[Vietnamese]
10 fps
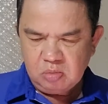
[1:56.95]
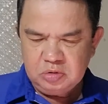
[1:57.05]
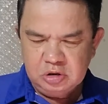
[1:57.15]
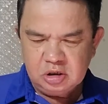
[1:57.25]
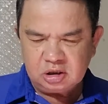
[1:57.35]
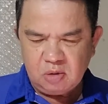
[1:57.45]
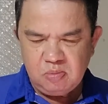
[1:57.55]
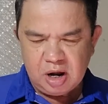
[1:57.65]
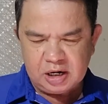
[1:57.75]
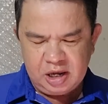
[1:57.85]
ông Dương đã
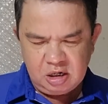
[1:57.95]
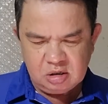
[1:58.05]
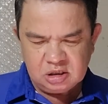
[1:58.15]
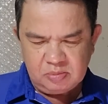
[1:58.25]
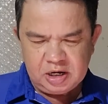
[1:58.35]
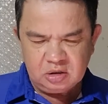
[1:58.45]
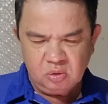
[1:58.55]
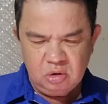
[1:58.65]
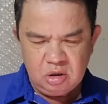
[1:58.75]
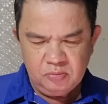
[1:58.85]
tông bà Ngát
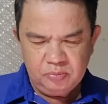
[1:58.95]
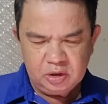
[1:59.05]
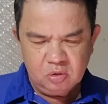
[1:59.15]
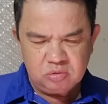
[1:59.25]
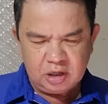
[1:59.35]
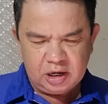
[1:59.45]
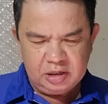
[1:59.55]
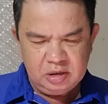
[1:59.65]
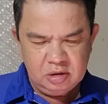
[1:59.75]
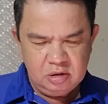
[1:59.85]
62 tuổi ngụ
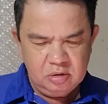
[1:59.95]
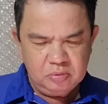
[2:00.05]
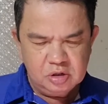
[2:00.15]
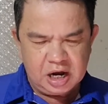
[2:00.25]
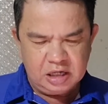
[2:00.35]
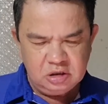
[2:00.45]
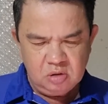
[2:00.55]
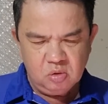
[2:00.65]
tại phường Hải